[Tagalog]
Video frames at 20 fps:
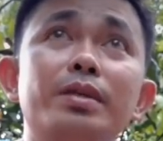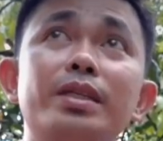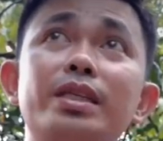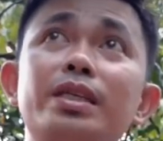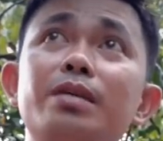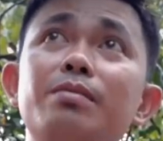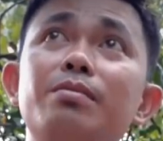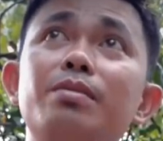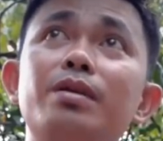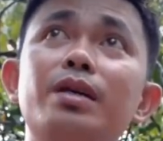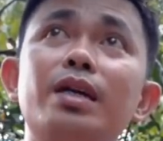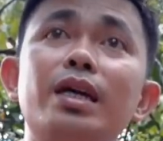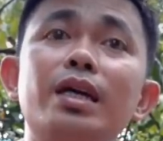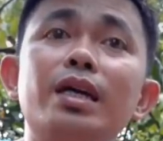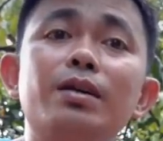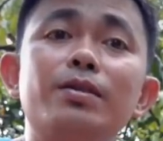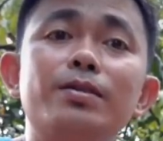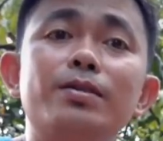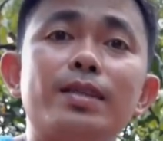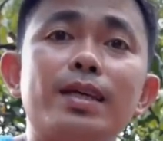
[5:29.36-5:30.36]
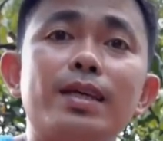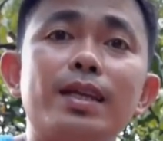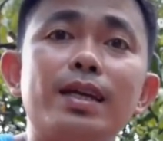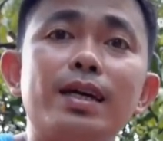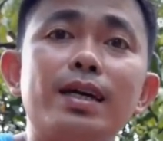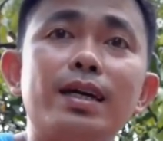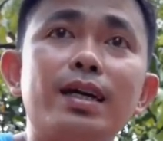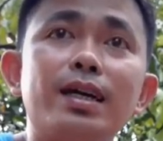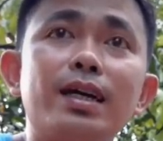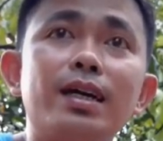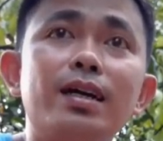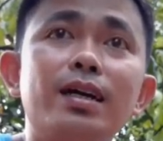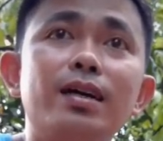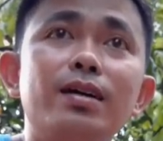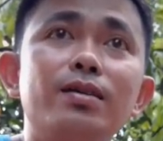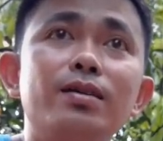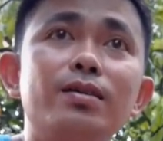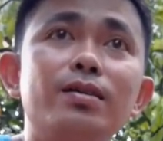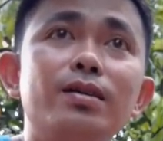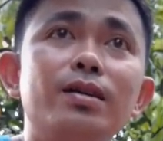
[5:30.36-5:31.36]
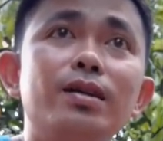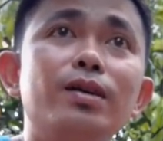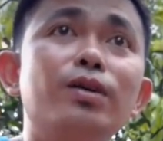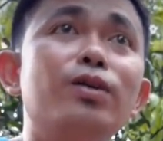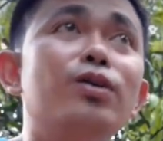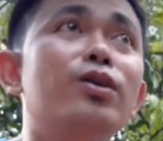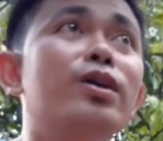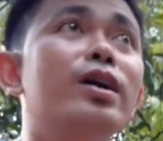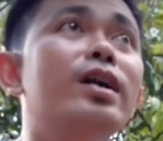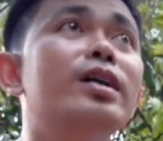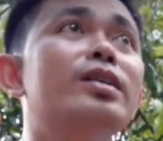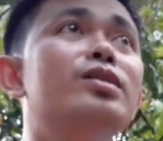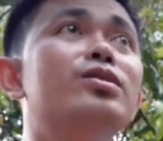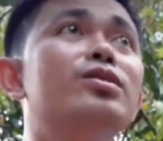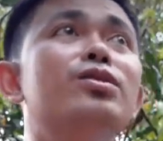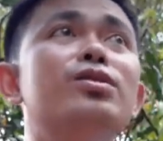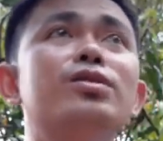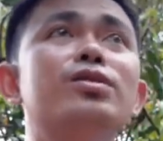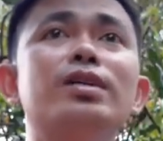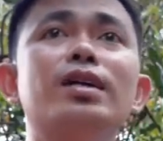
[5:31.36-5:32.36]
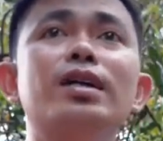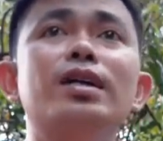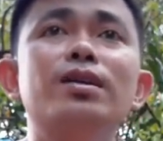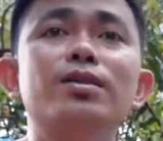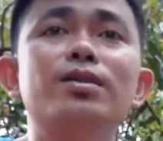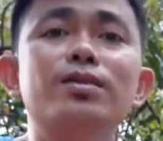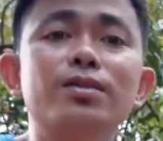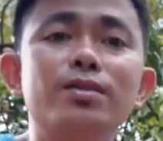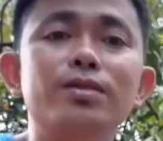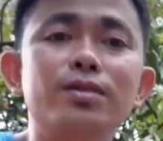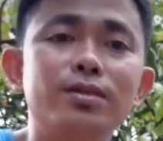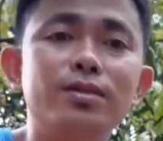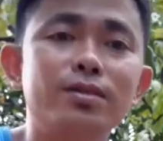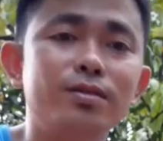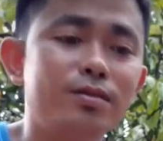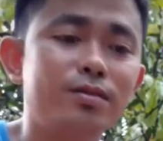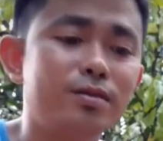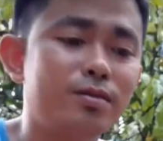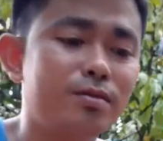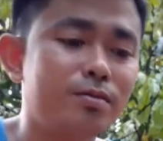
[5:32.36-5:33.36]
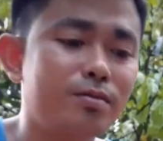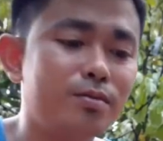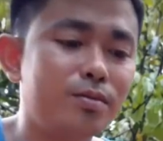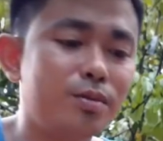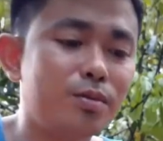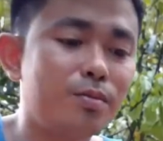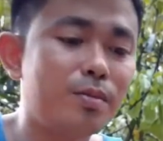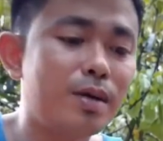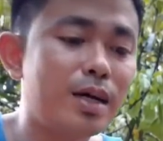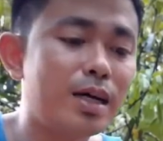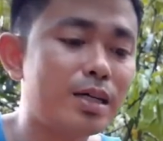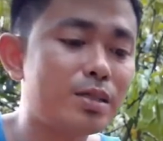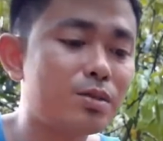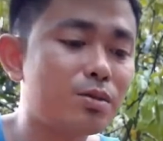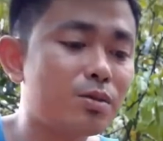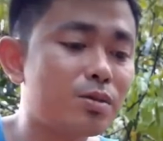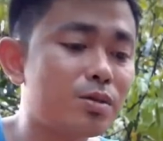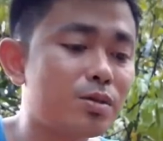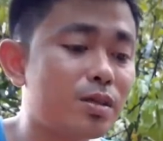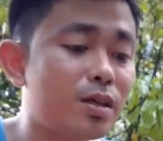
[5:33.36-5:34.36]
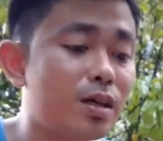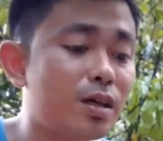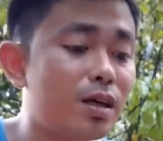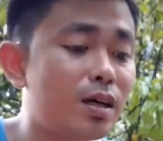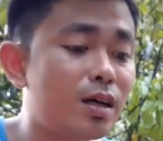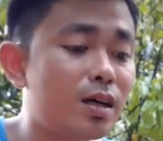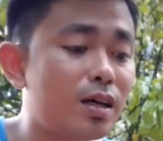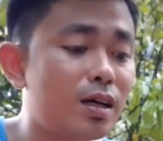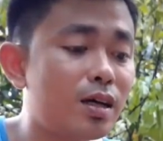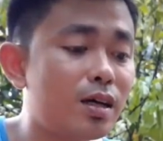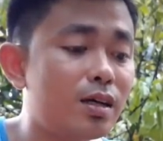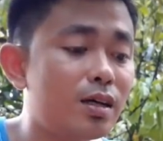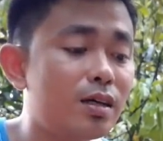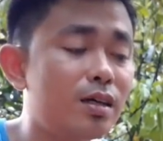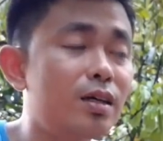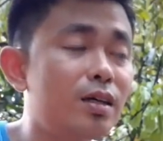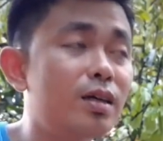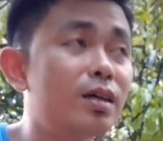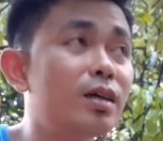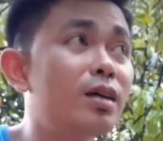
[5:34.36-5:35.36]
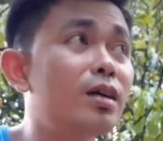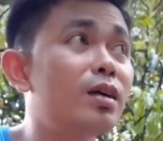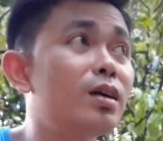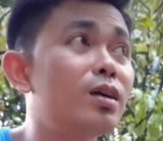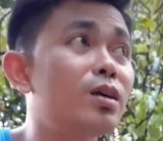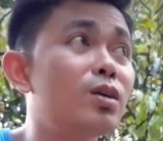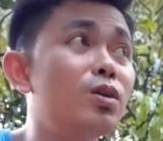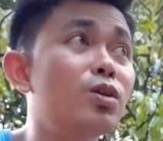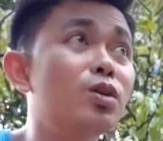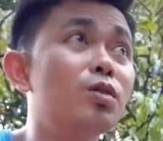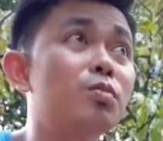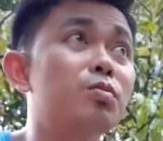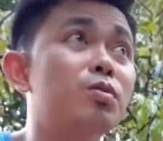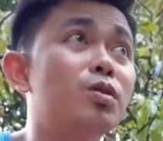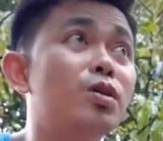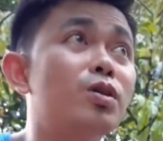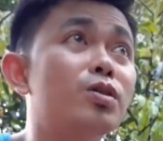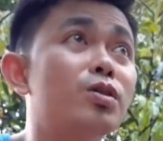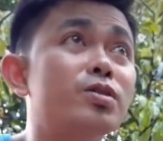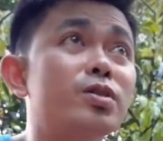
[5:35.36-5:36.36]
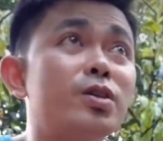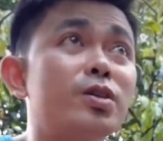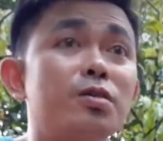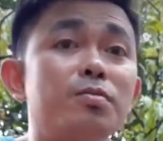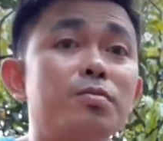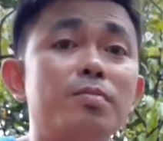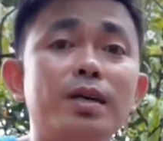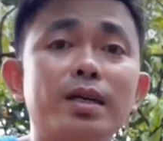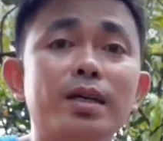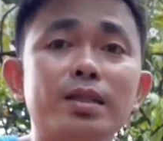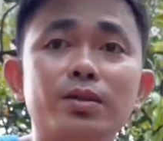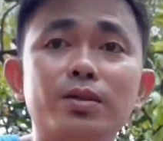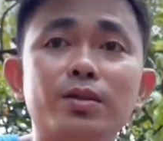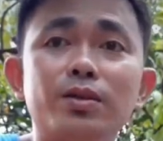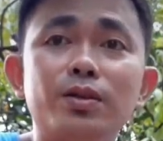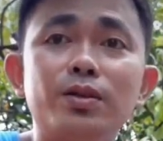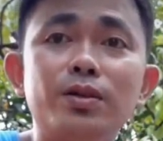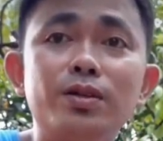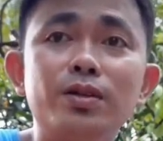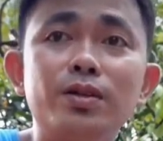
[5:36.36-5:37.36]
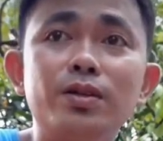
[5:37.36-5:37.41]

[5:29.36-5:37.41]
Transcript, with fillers: binibigay ko talaga, o oh, eto ka ako, pumasok sa loob ko sa iba to.